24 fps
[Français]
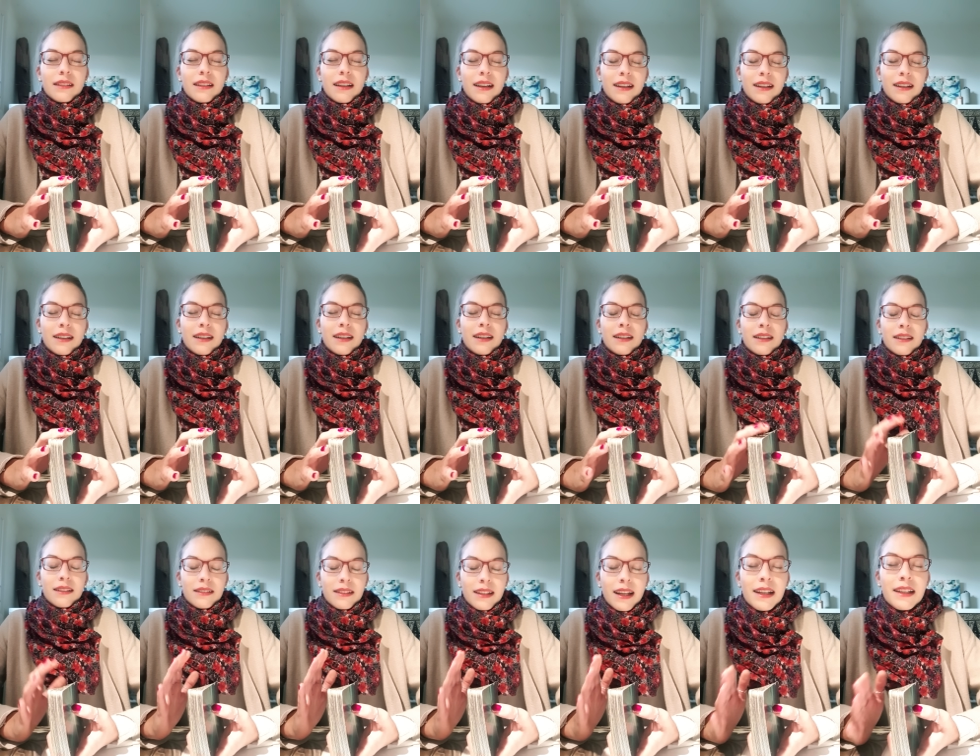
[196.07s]

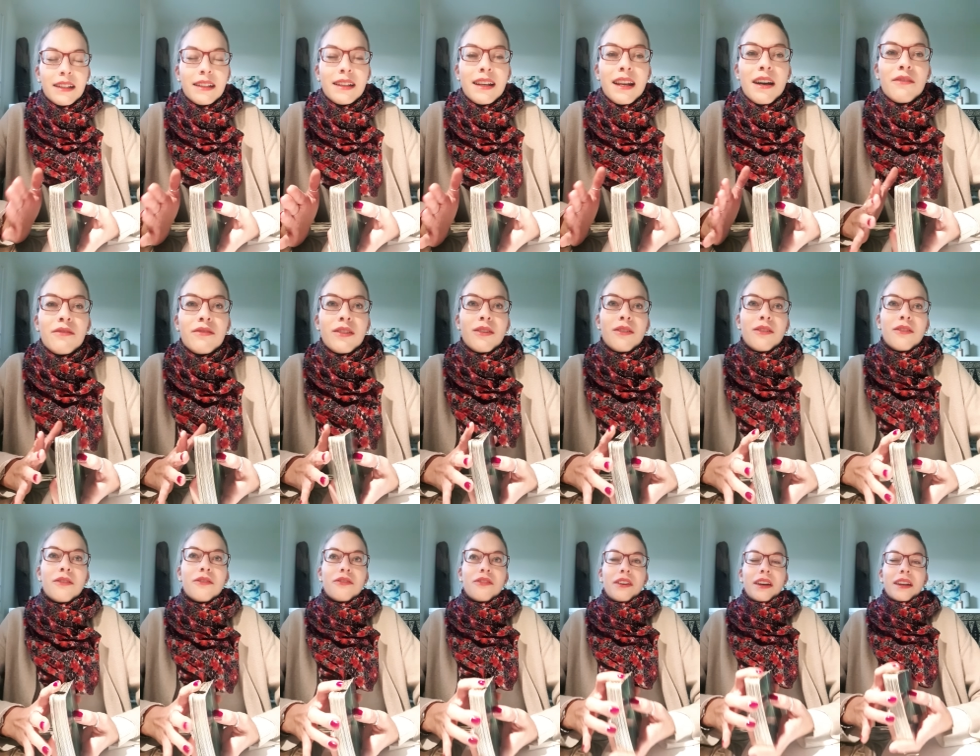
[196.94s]
un aller de l'avant
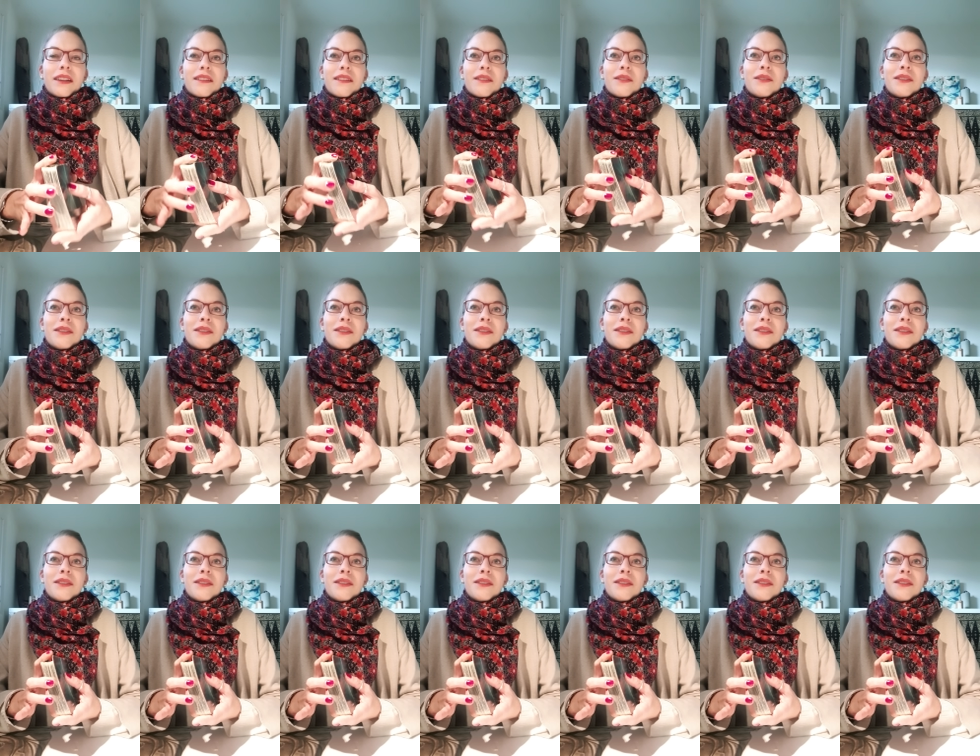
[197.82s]
en fait.